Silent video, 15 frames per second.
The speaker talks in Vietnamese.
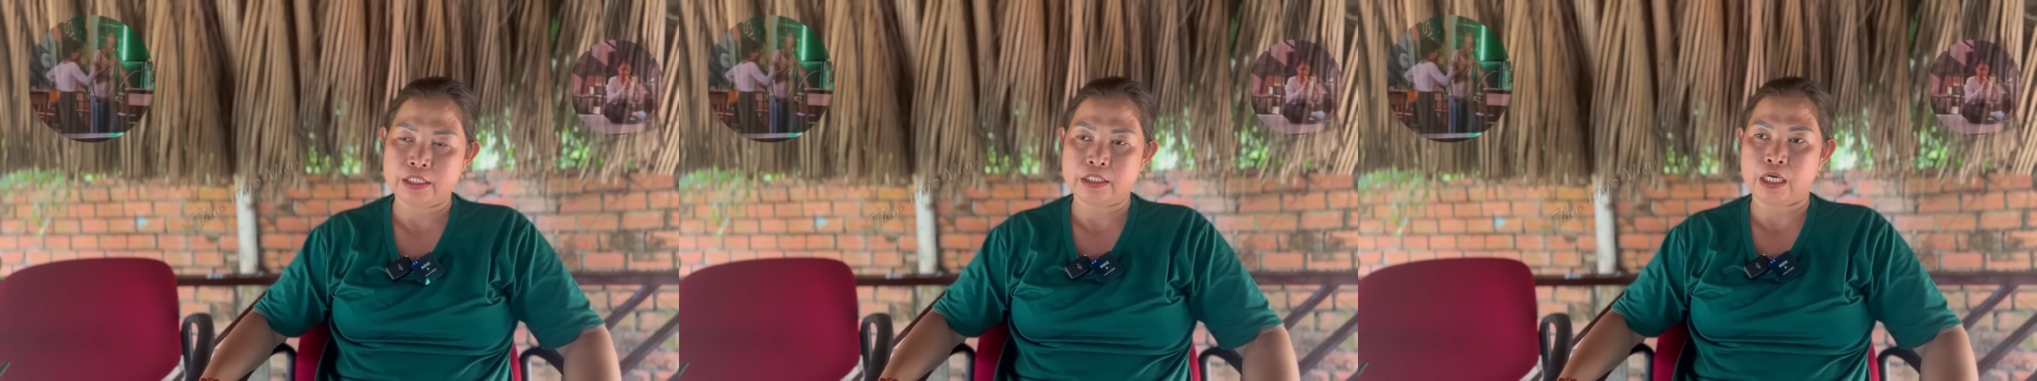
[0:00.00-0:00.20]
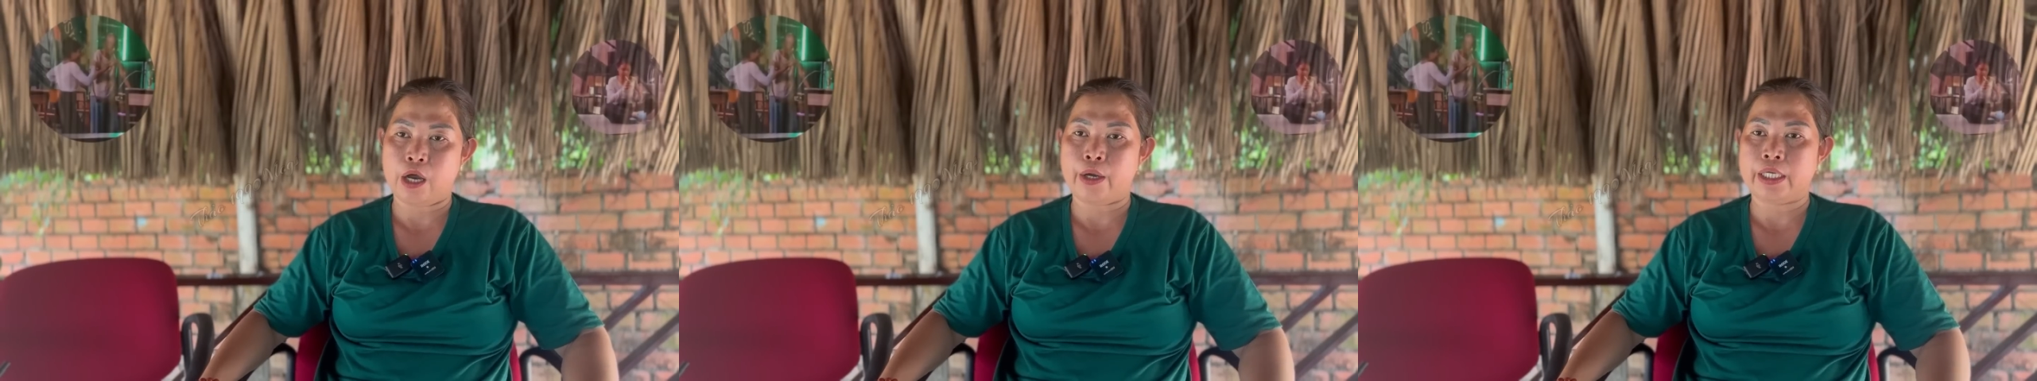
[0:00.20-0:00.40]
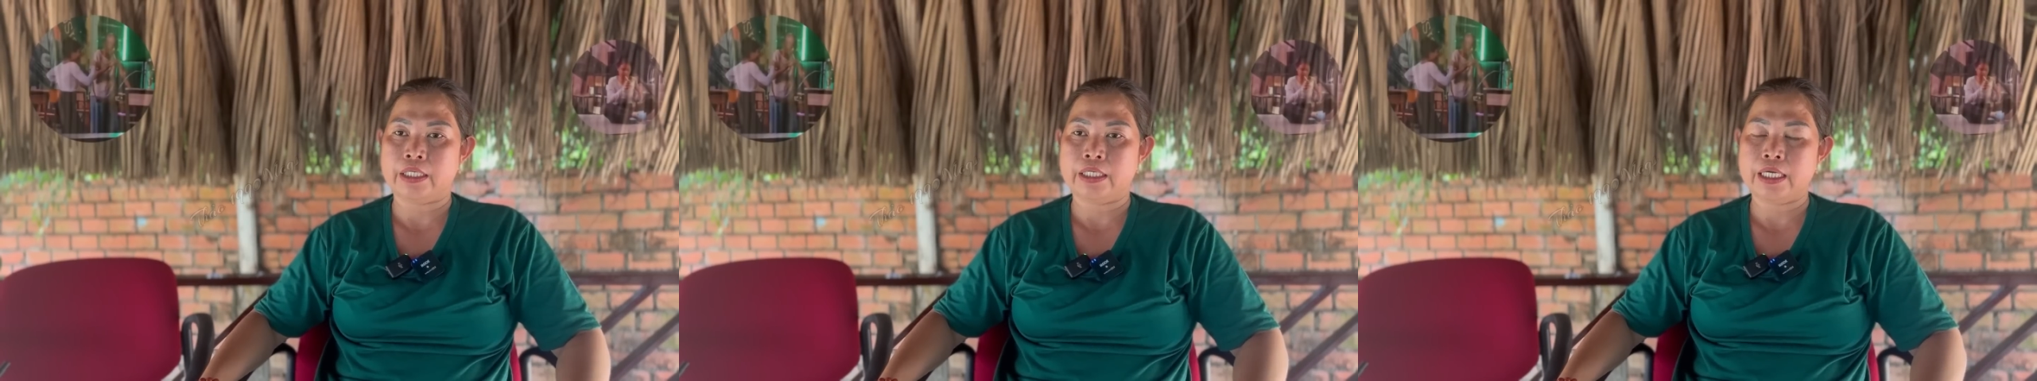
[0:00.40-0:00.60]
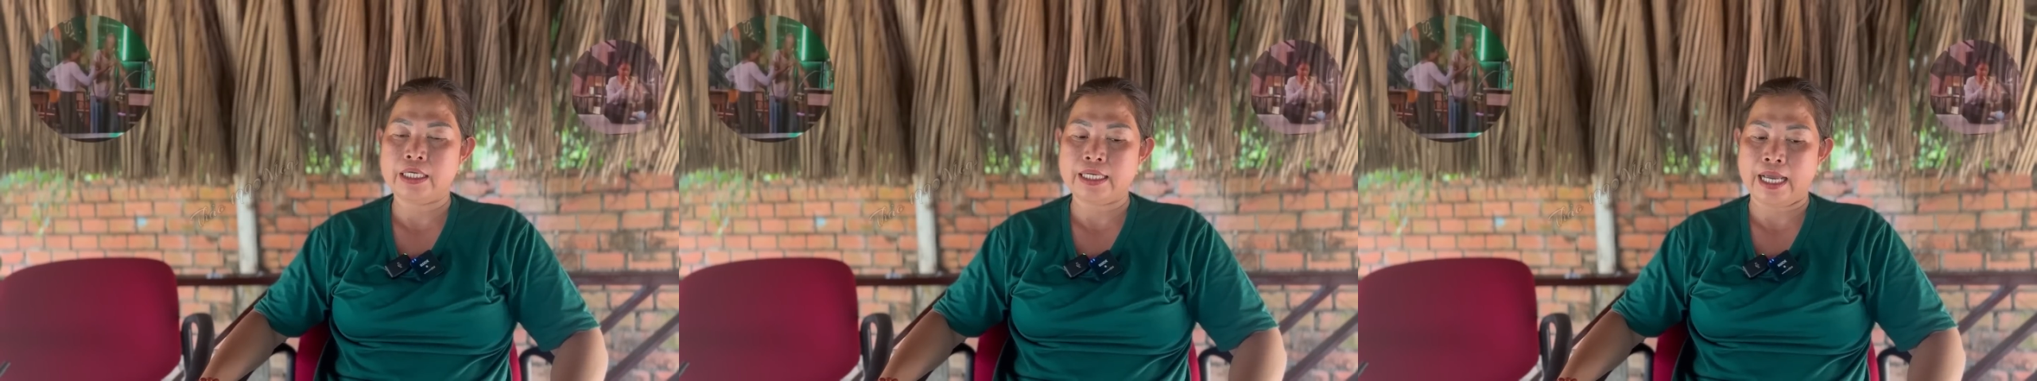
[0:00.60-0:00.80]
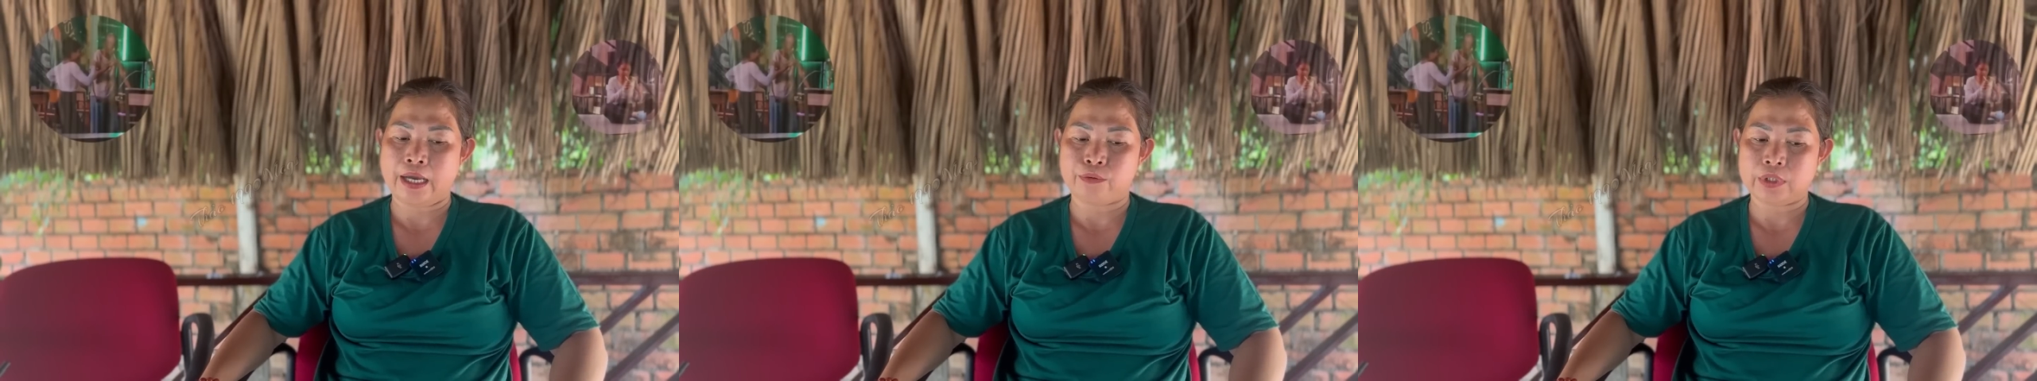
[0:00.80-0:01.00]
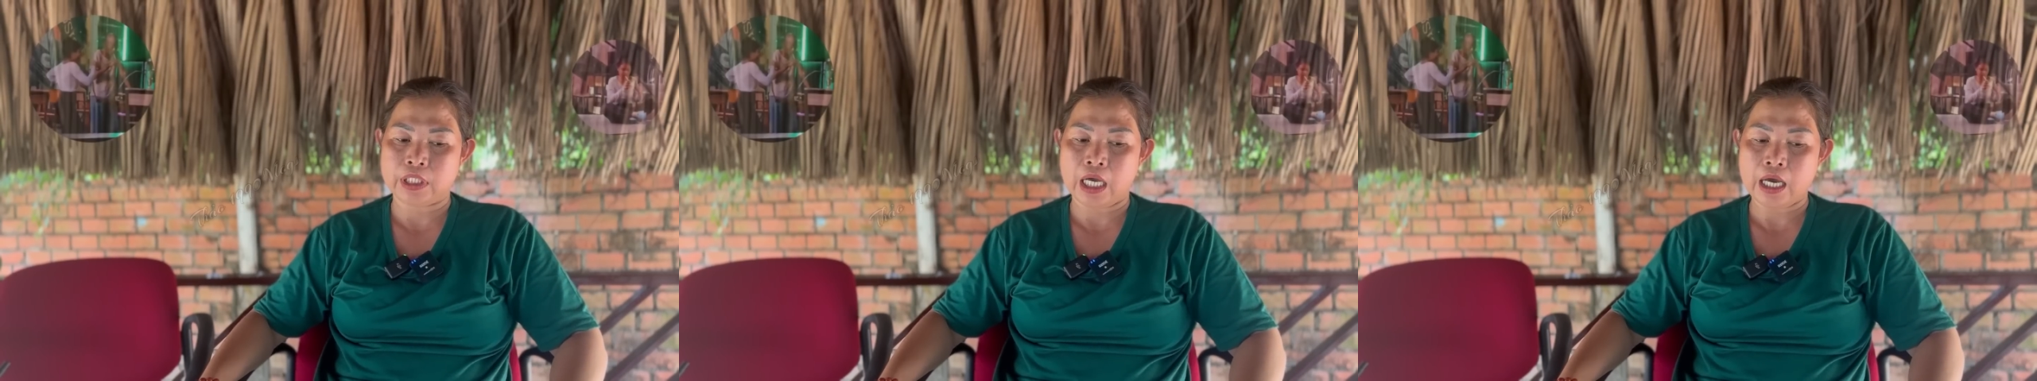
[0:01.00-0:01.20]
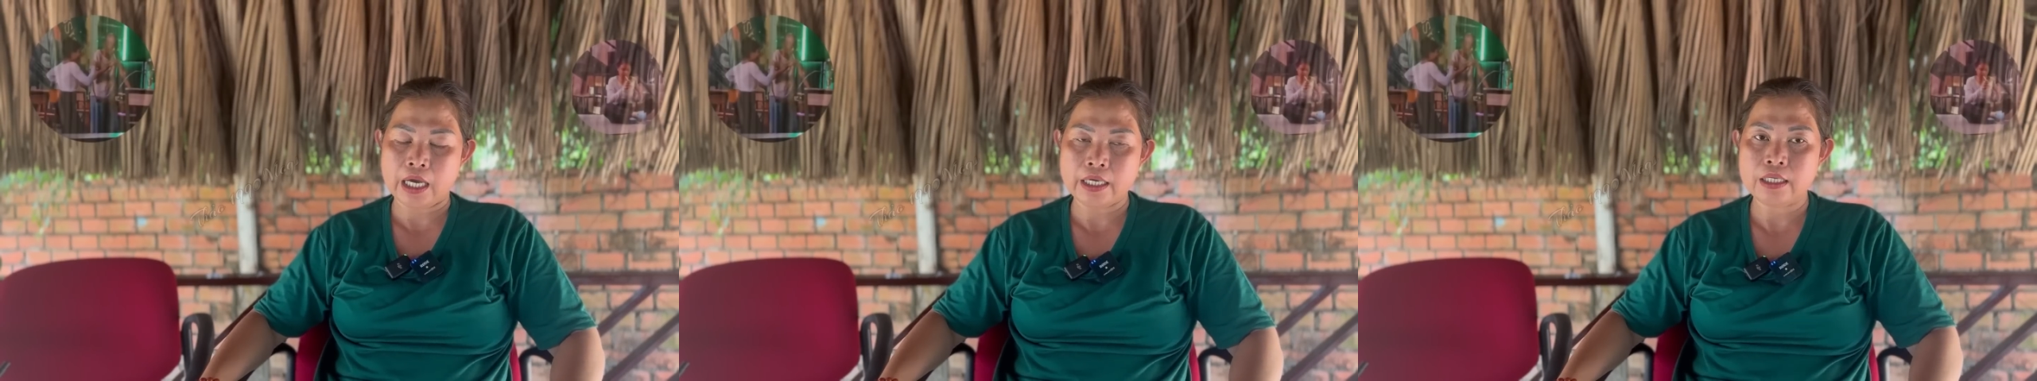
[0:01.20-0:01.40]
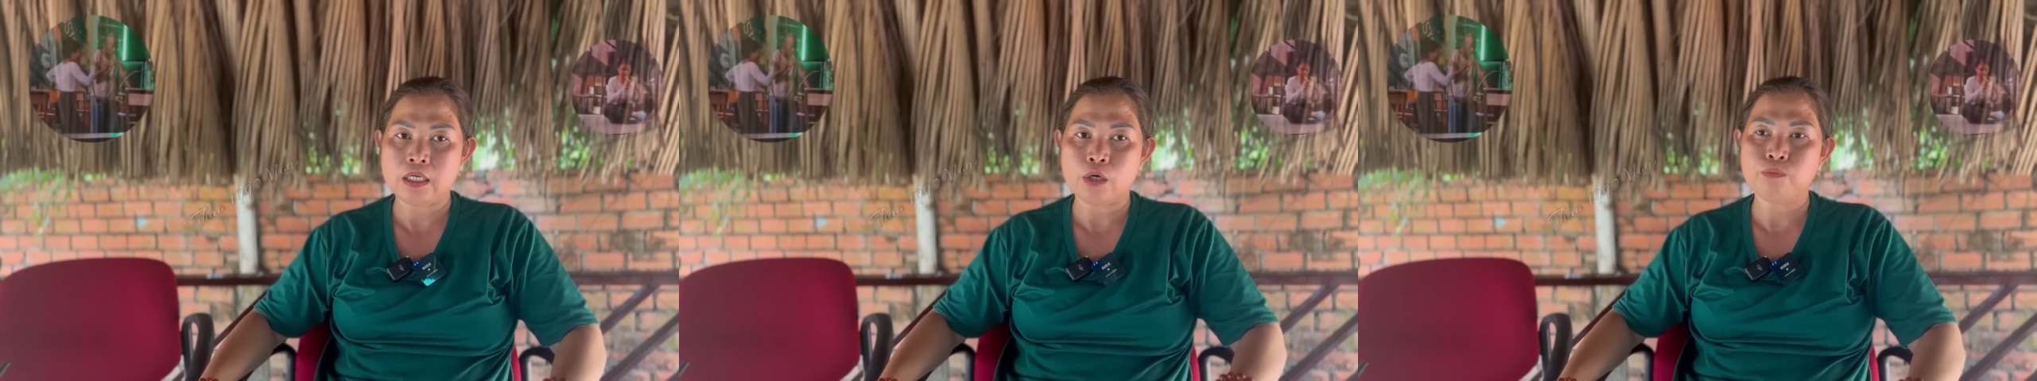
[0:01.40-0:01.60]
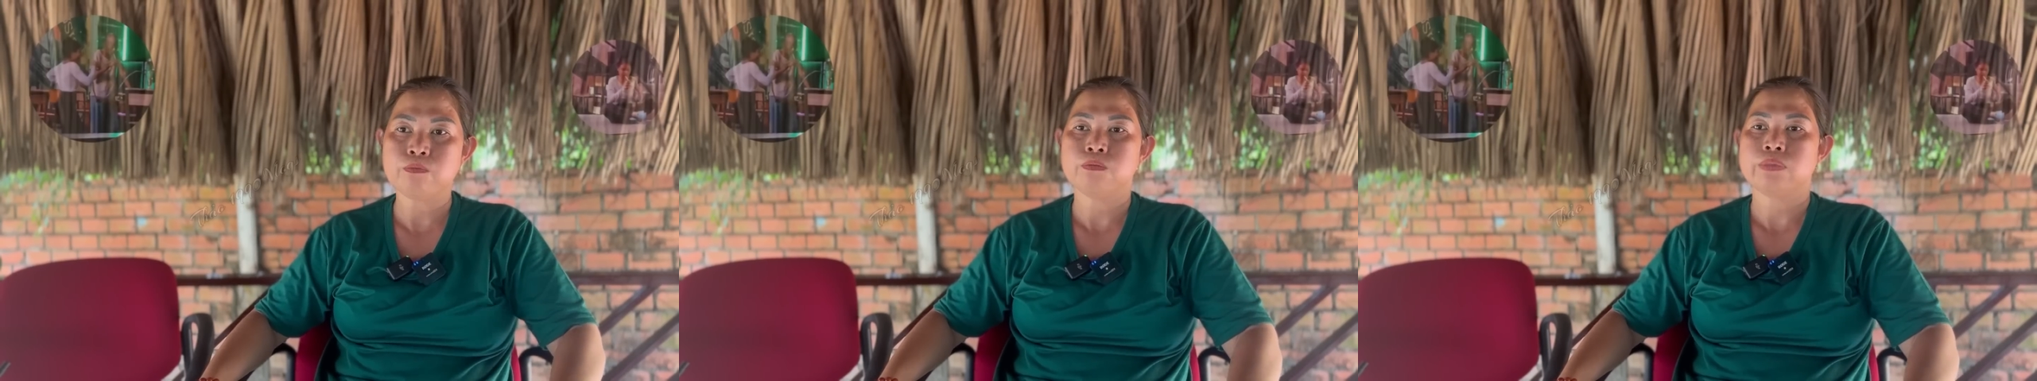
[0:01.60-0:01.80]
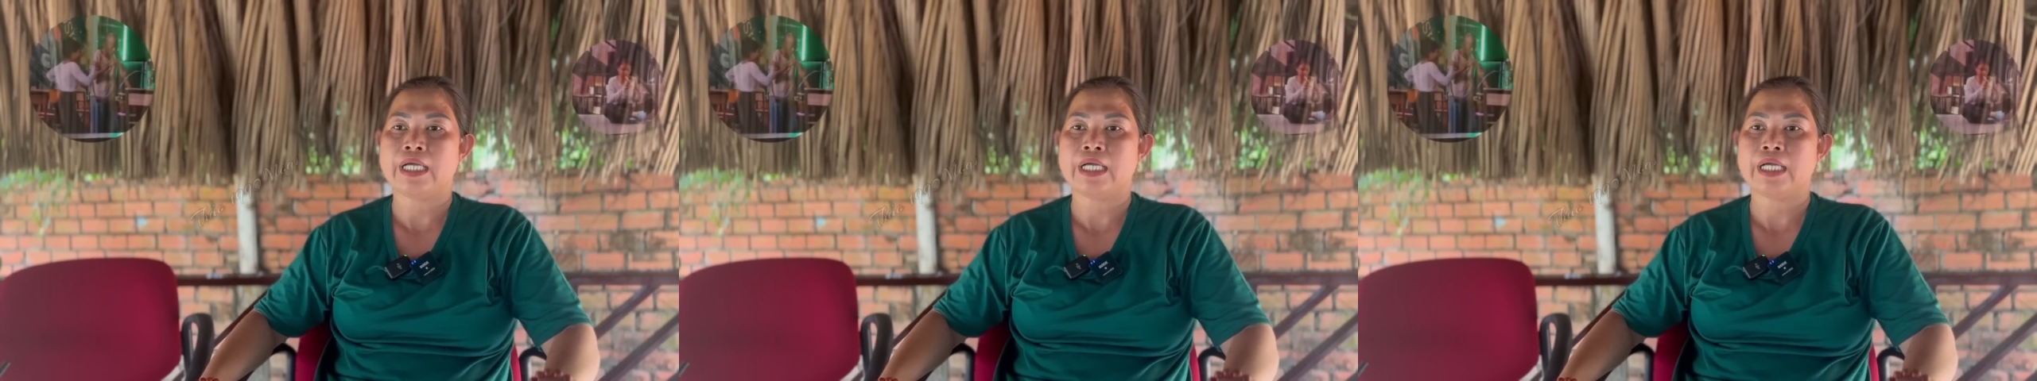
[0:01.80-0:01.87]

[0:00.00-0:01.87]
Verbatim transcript: rồi khi nào tới lúc